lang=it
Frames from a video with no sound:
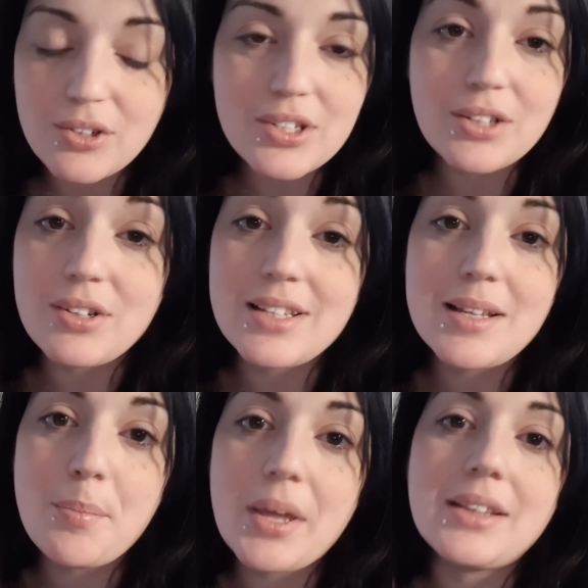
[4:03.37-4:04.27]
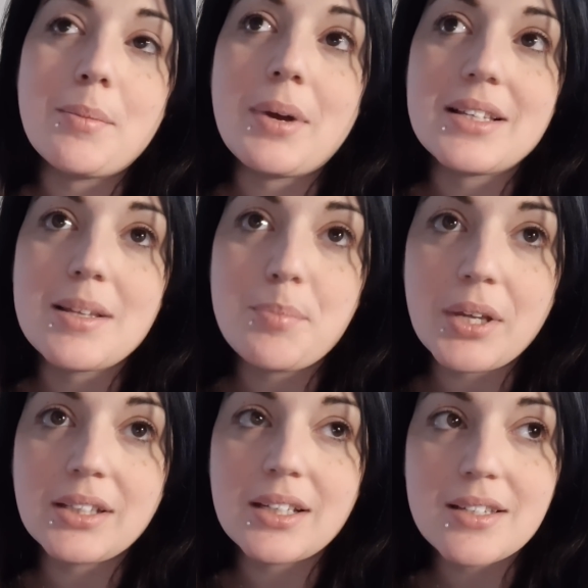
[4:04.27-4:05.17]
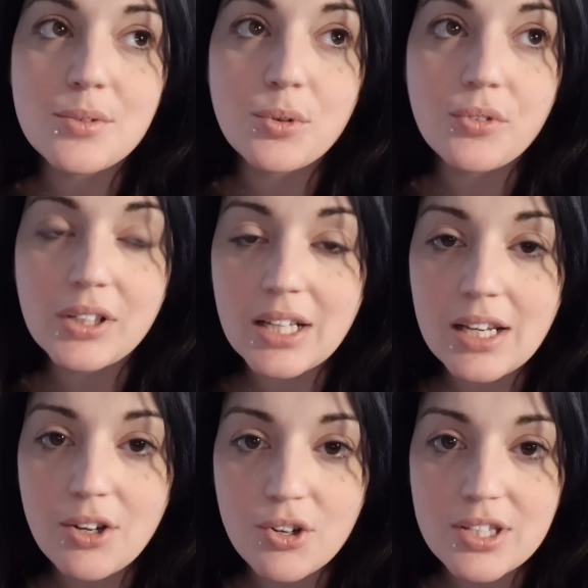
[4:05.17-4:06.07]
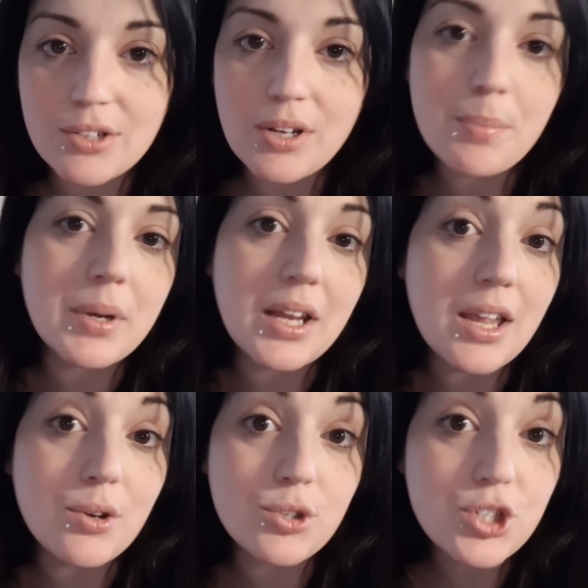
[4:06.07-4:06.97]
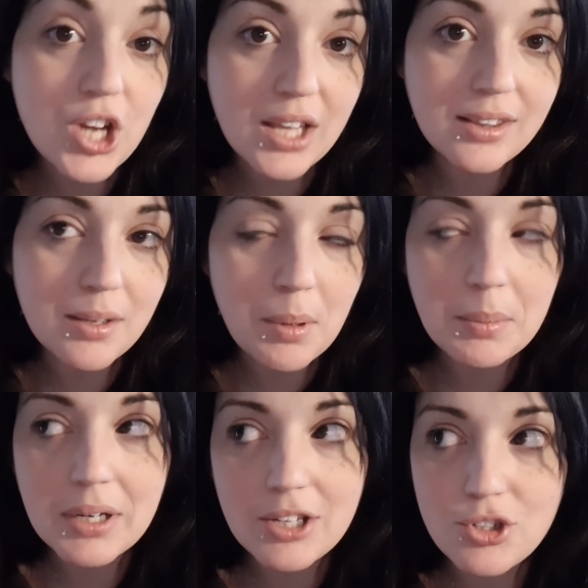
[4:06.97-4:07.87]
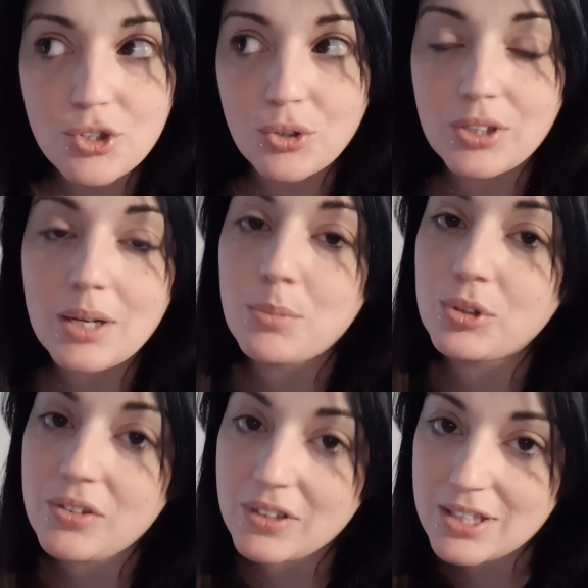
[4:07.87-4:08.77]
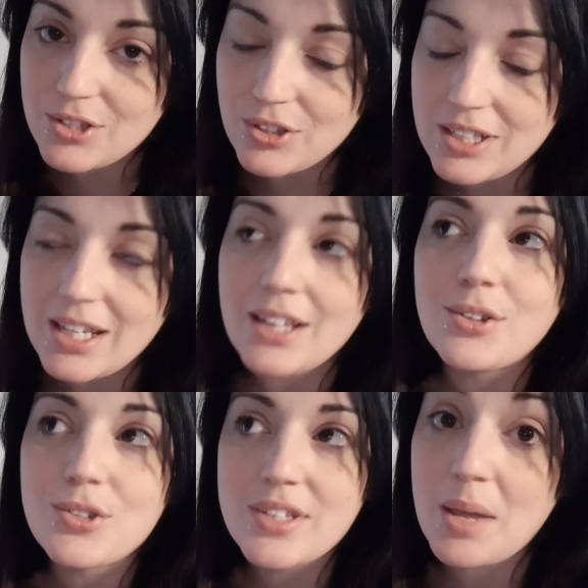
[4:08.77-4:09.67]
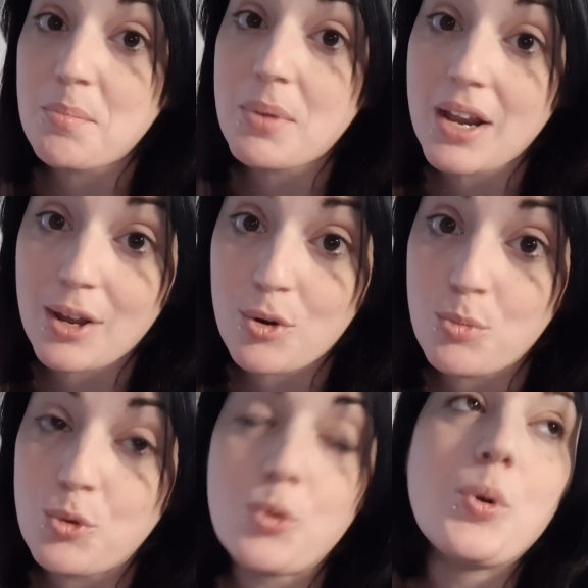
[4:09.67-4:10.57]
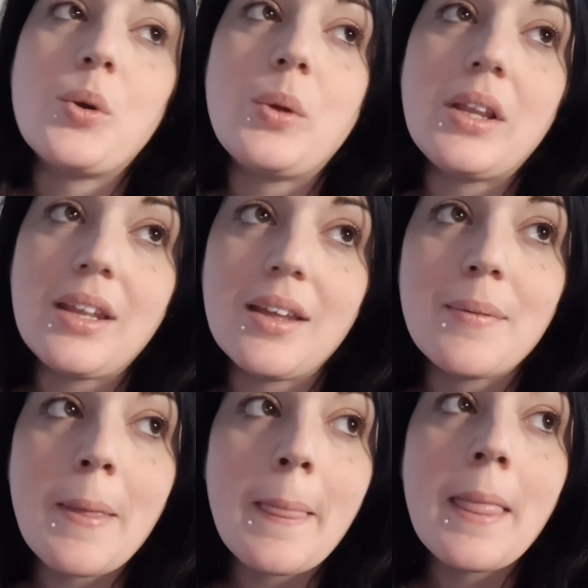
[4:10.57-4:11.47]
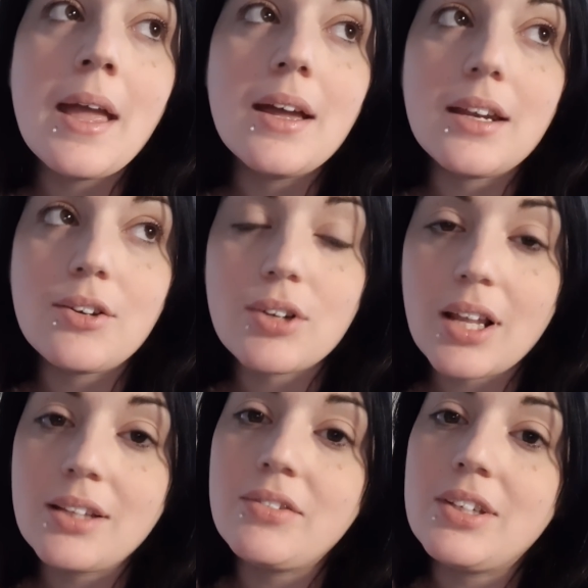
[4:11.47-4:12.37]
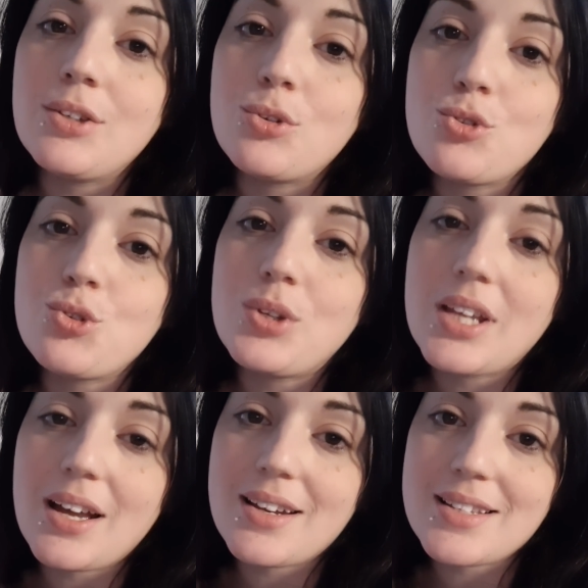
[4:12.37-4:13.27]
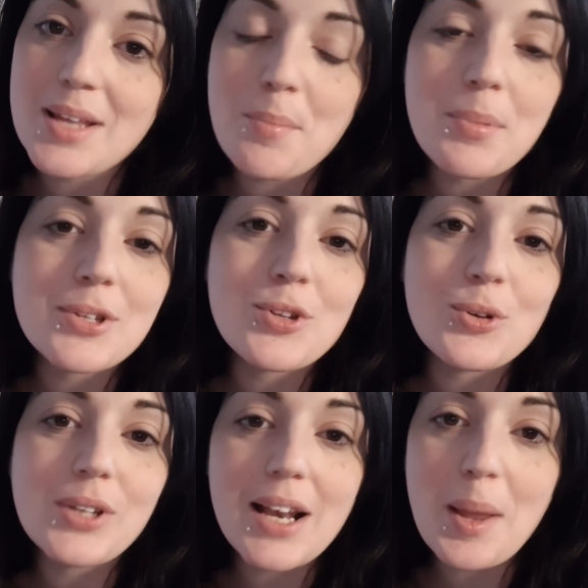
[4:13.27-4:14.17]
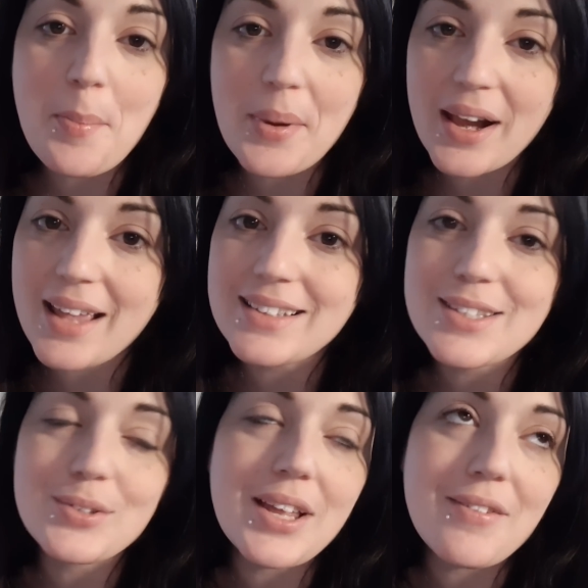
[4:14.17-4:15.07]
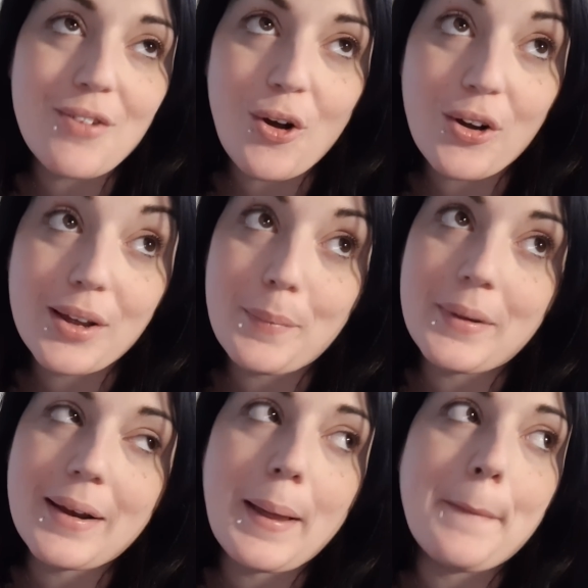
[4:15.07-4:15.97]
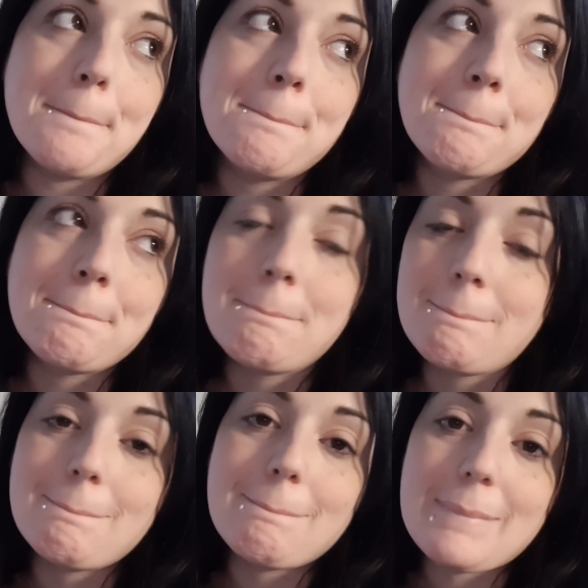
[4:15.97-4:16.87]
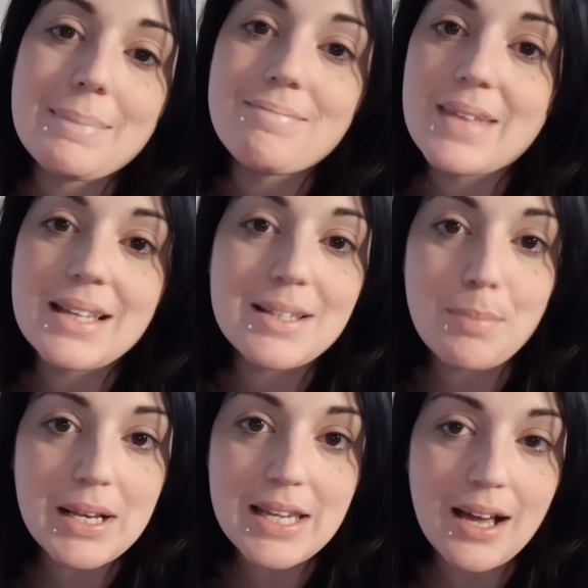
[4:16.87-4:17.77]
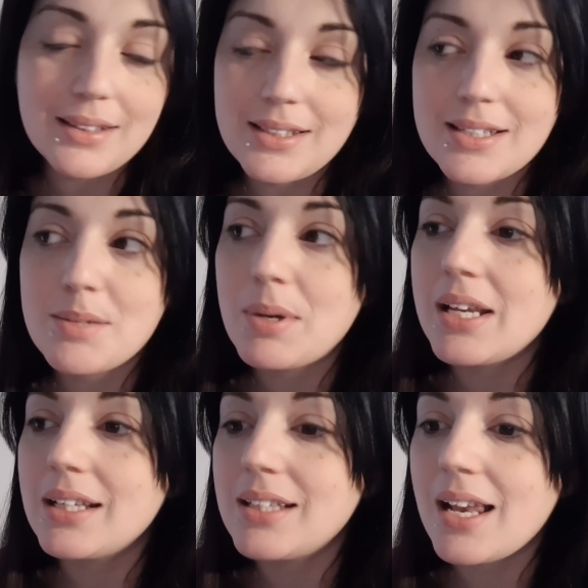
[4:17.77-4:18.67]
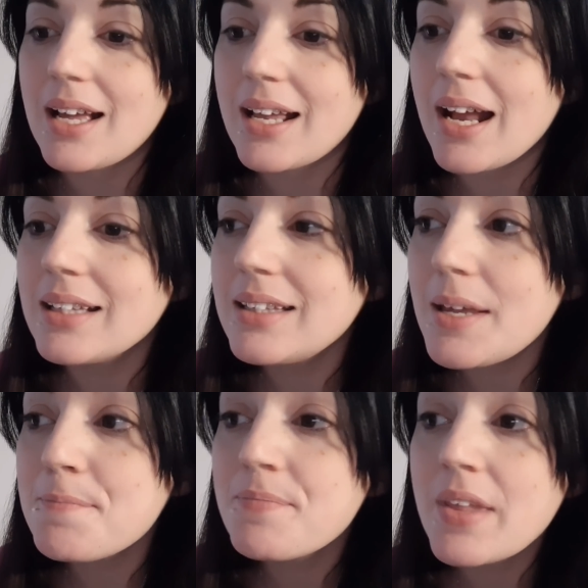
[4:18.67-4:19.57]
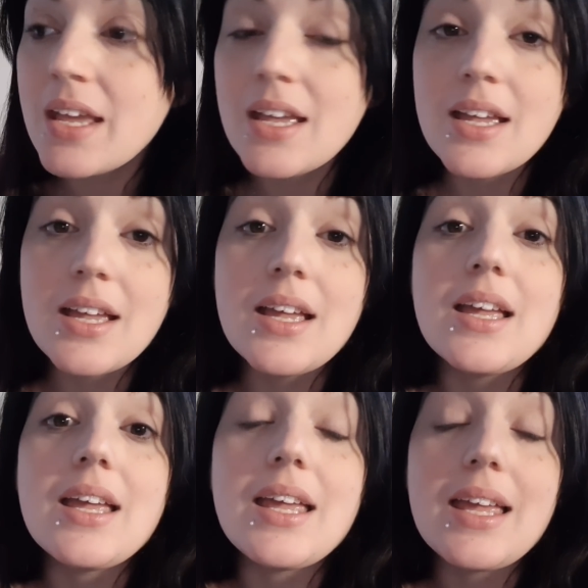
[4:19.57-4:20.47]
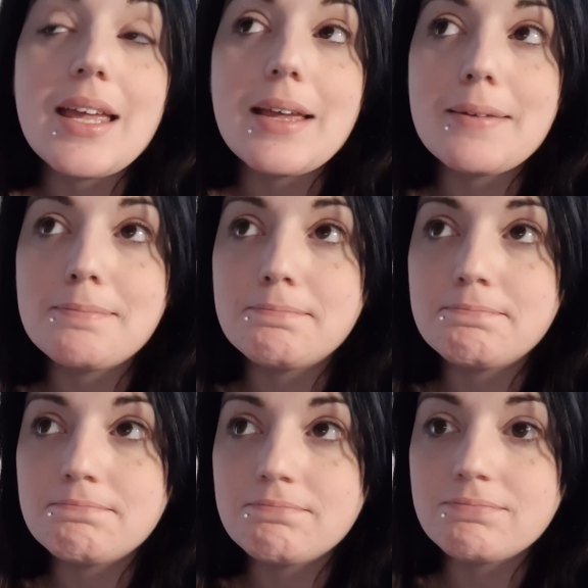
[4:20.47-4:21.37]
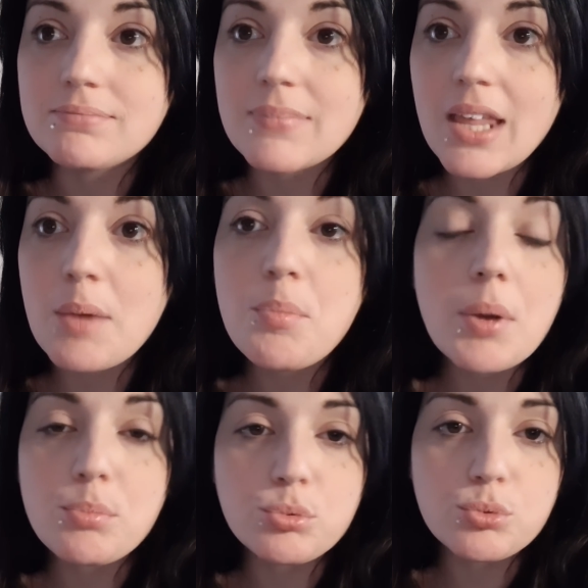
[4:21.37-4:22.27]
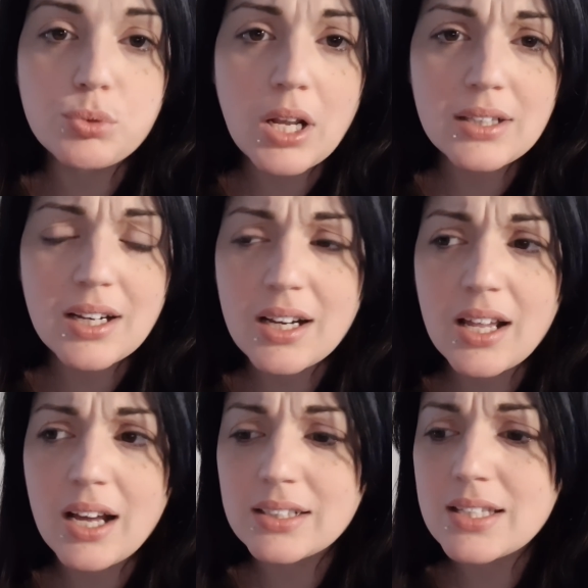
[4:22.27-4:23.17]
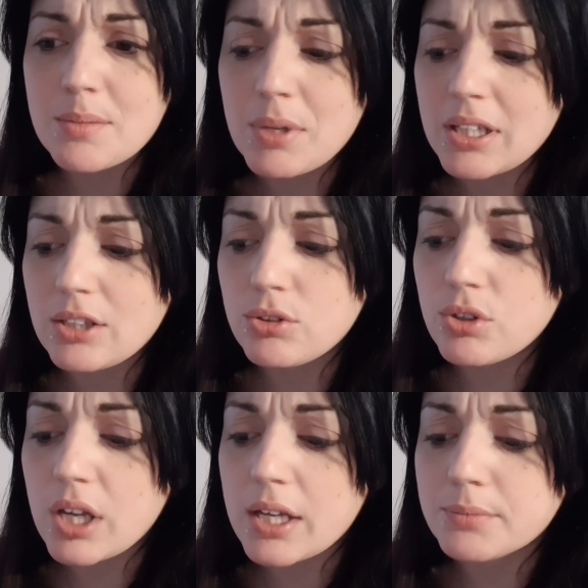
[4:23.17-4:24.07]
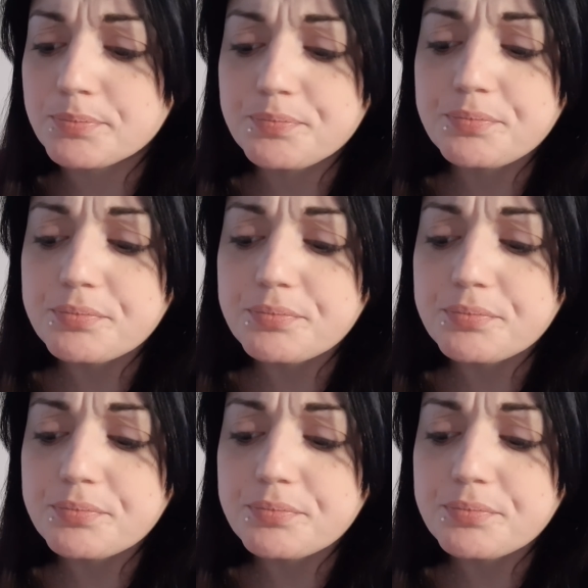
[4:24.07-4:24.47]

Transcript: cose non le sapete, ma sappiate che se uno fa delle cose non è perché è incosciente, ma perché ci sono delle motivazioni dietro, sempre e comunque, quindi ricordatevi di non giudicare sempre solo dalle apparenze o dai vlog, perché sbagliate, sbagliate alla grande. E, ehm, e poi appunto un'altra ragazza mi ha detto che,